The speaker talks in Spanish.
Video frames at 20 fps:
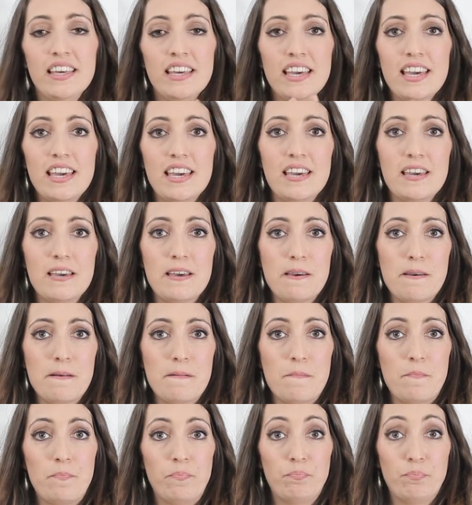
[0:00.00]

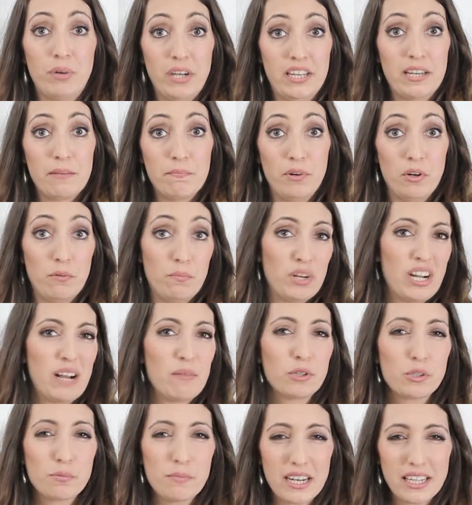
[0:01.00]
Em, por ejemplo,
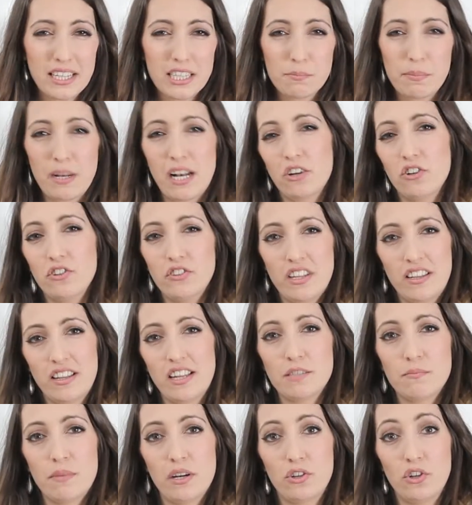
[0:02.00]
pongamos marcas para que lo
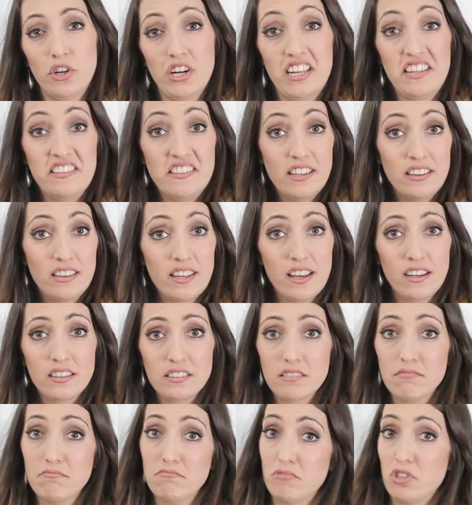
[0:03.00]
entendáis mejor.
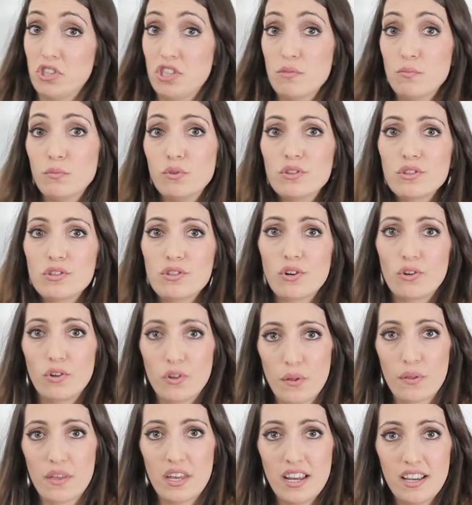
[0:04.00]
Inditex, no sé si muchos lo
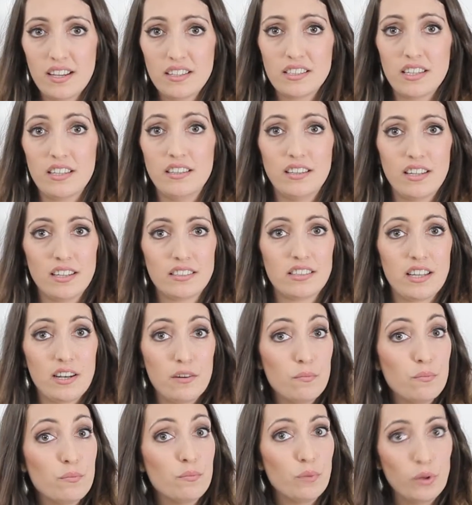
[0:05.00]
conoceréis, Inditex tiene
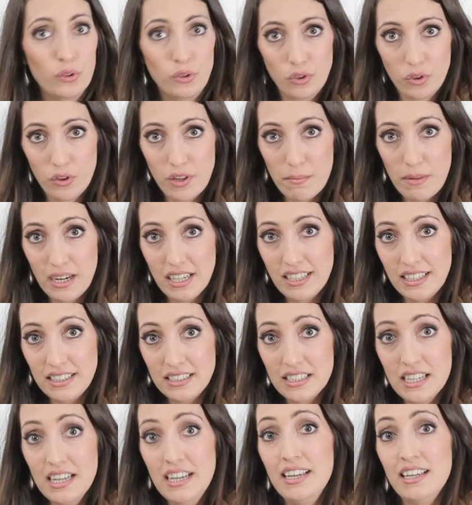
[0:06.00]
un montón de
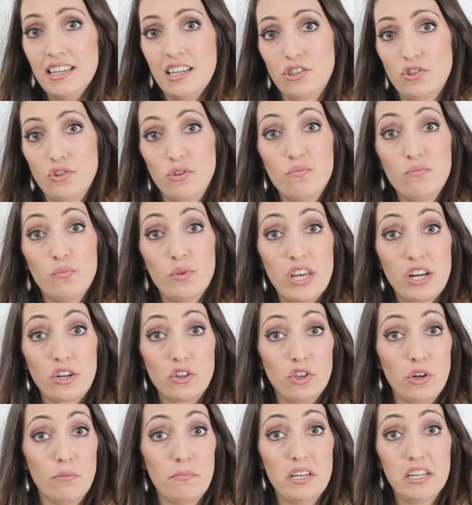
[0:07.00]
marcas que son muy
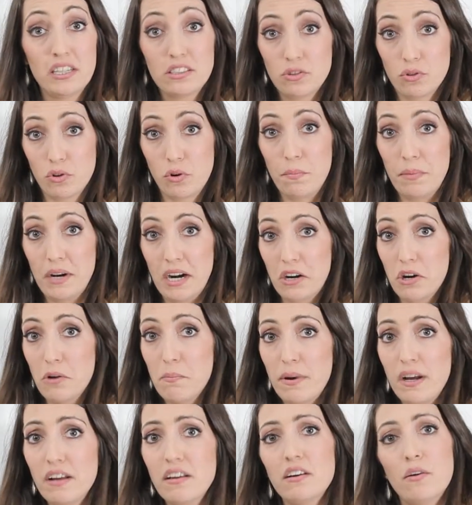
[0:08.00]
económicas. Tú compras
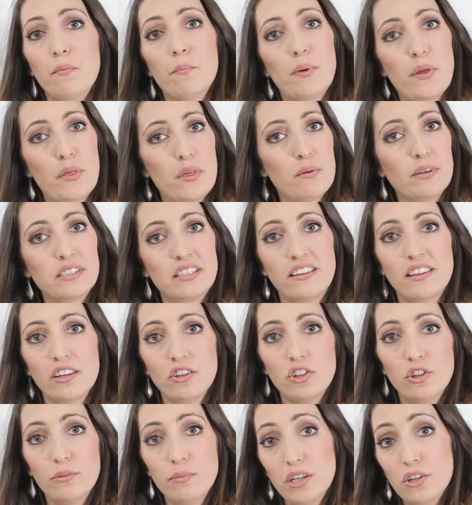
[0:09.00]
ropa a un precio bastante
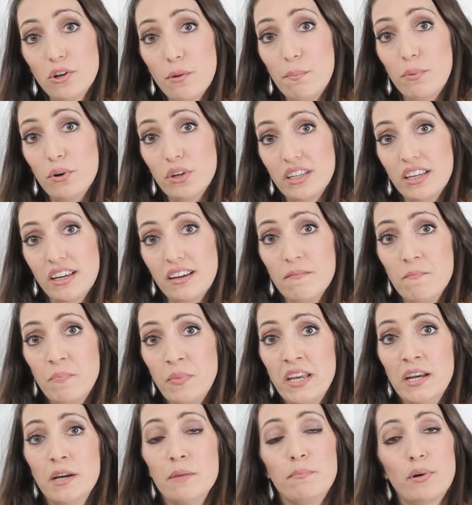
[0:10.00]
económico porque
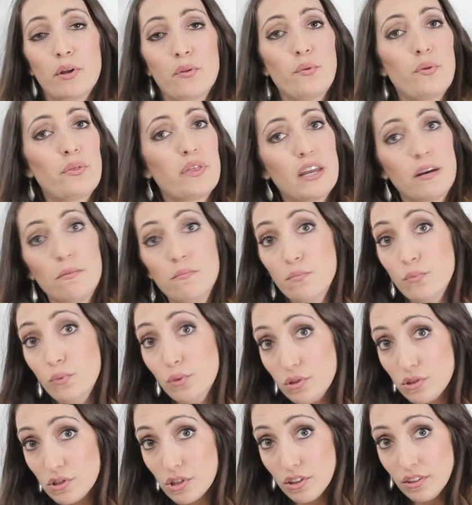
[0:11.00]
producen
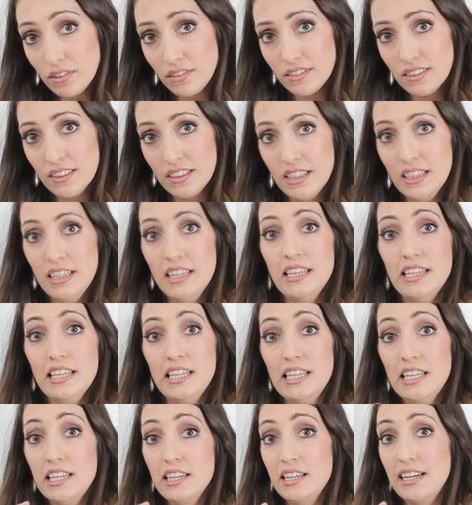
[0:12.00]
mucho
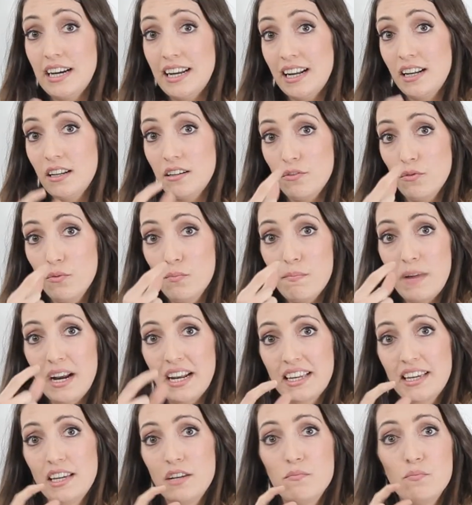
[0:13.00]
y ganan un
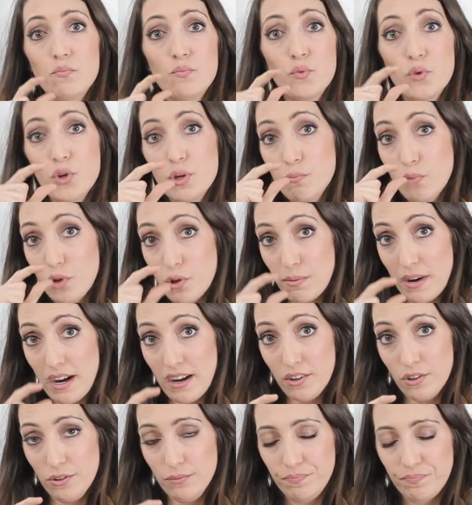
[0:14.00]
margen muy, muy
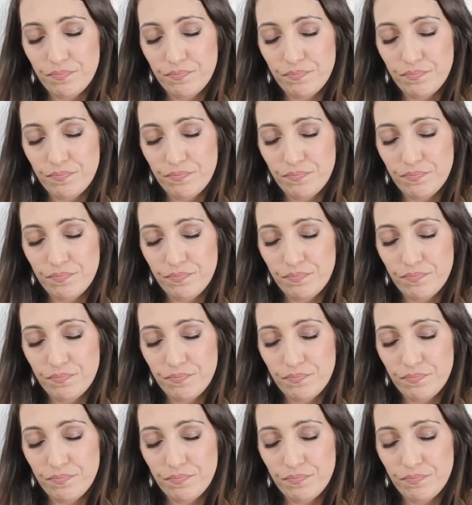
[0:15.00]
bajo